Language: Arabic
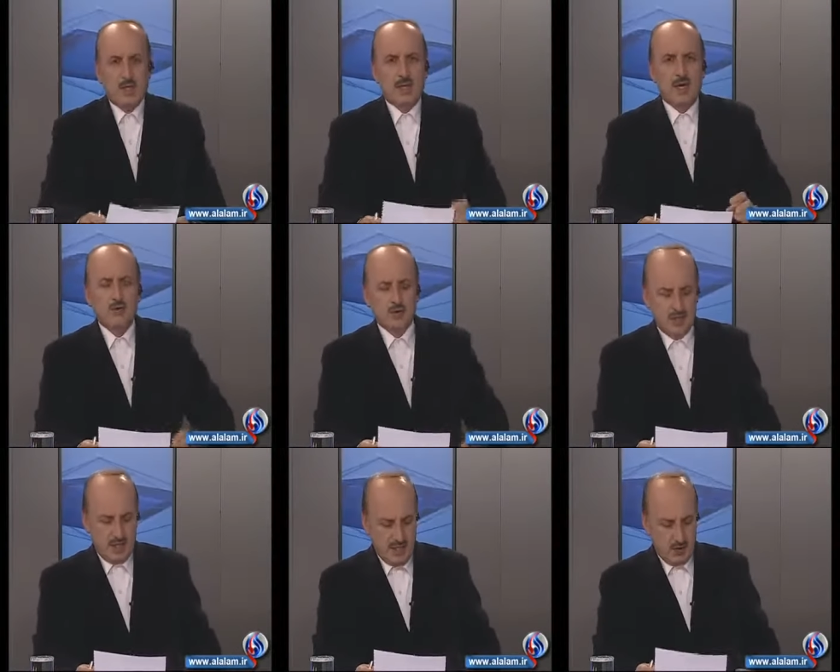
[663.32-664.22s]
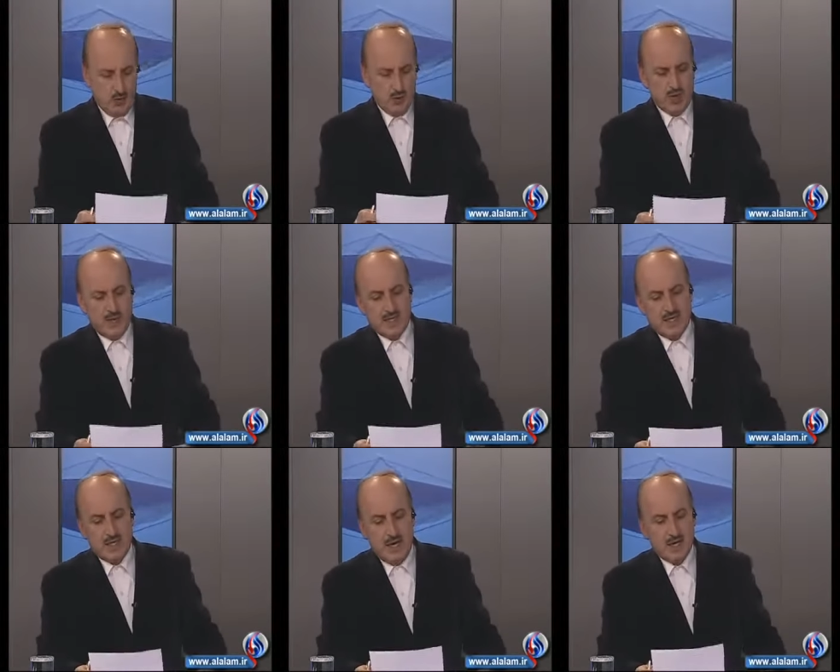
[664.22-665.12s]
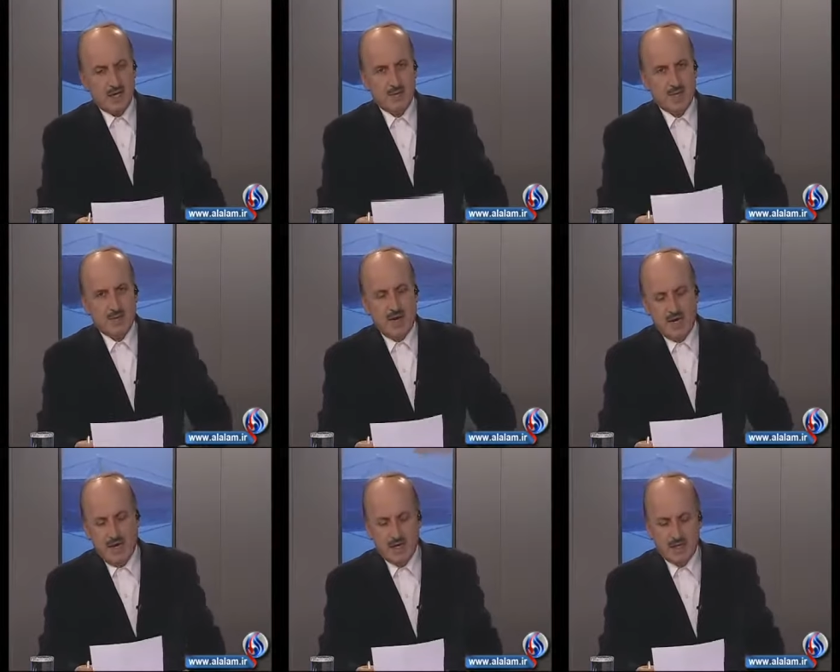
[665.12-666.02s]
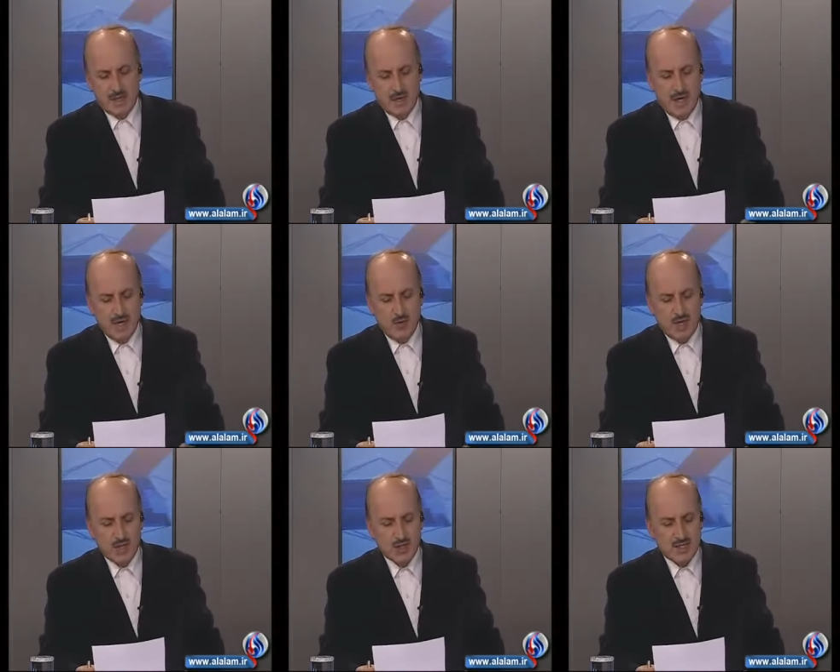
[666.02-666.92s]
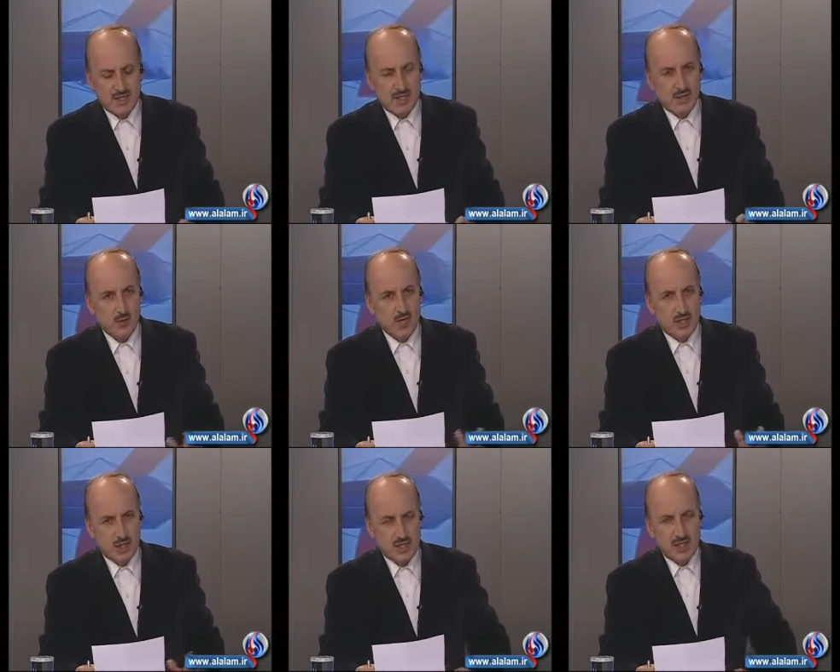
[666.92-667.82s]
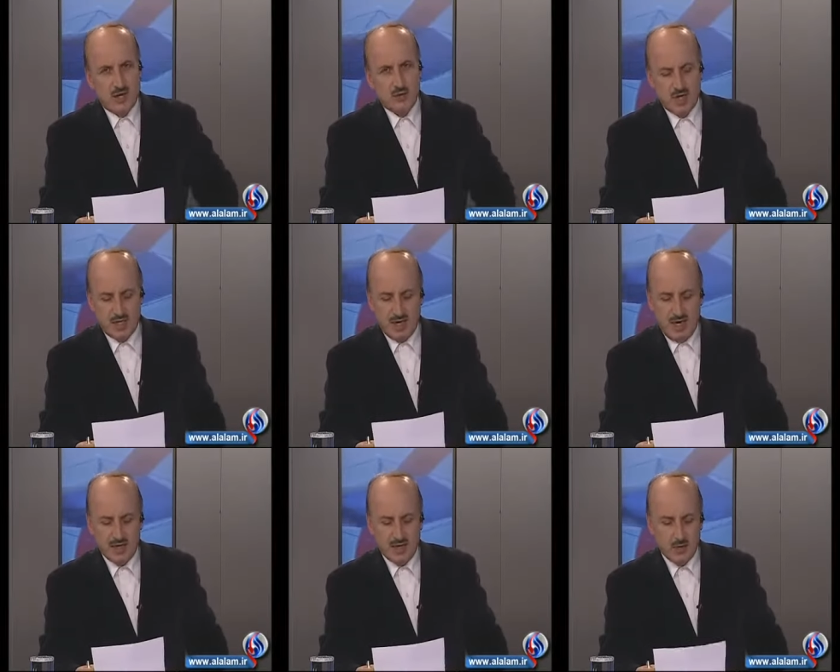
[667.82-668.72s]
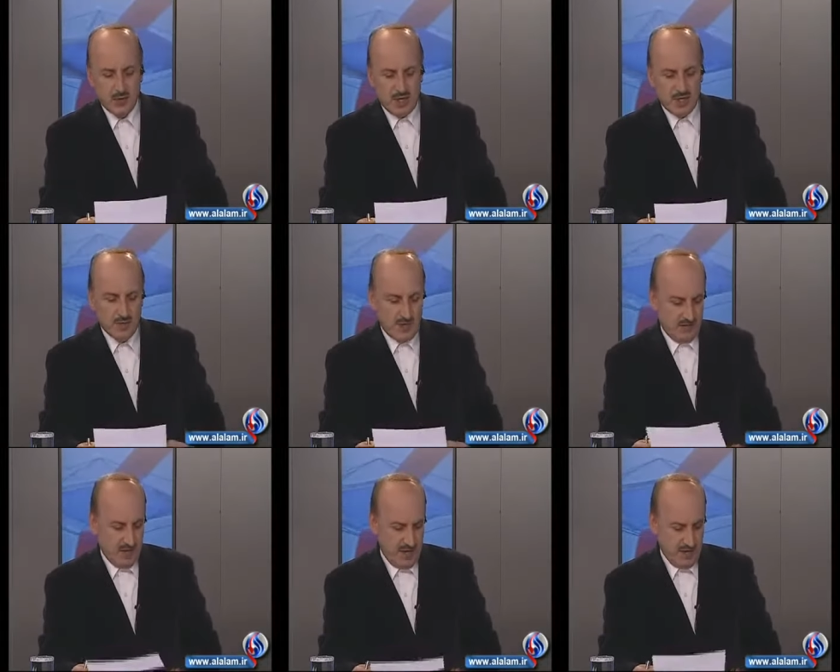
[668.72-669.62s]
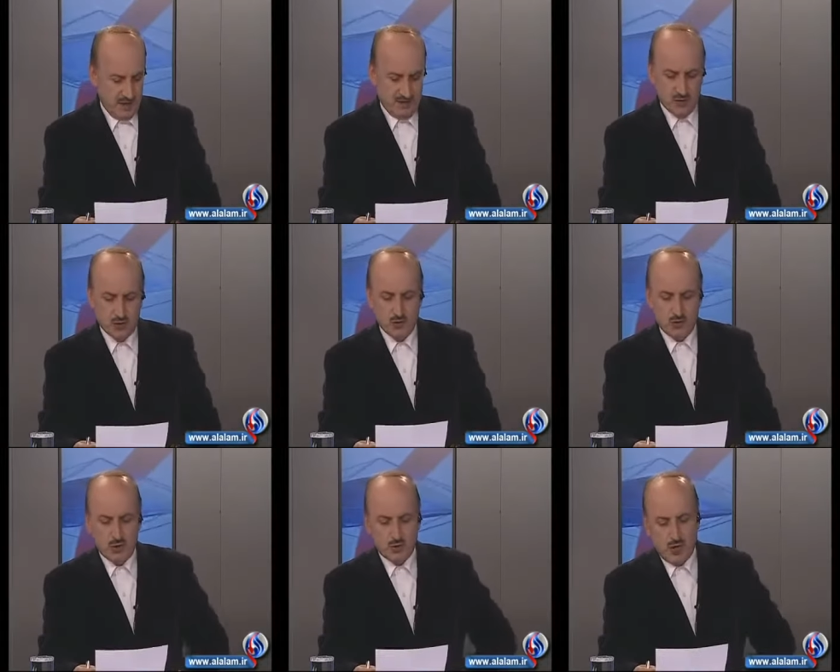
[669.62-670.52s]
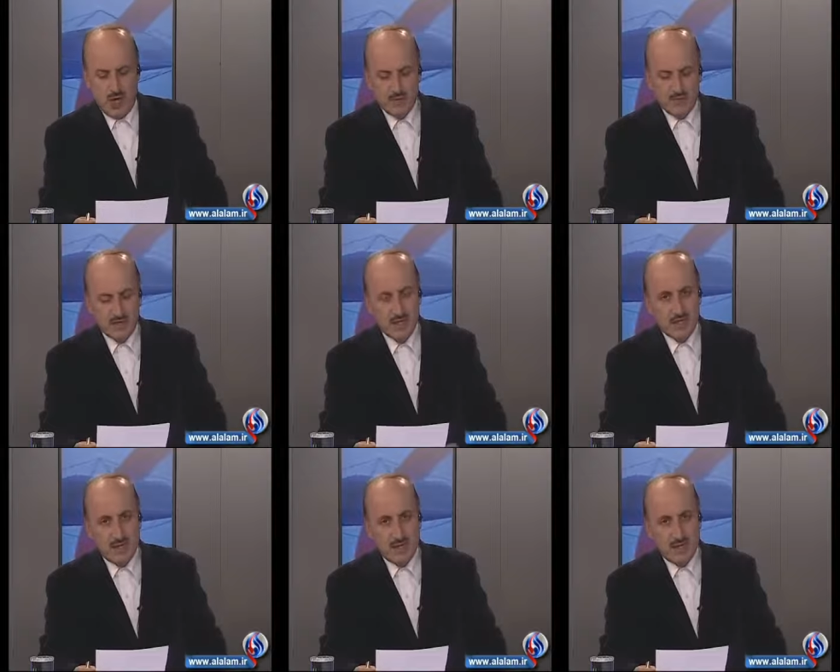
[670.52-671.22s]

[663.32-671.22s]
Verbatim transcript: نعود إليكم لمتابعة هذه الحلقة من مع الحدث إيران والإنجازات النووية الجديدة عنوان هذه الحلقة أذكر بضيفي الحلقة في الاستوديو الدكتور حبيب فياض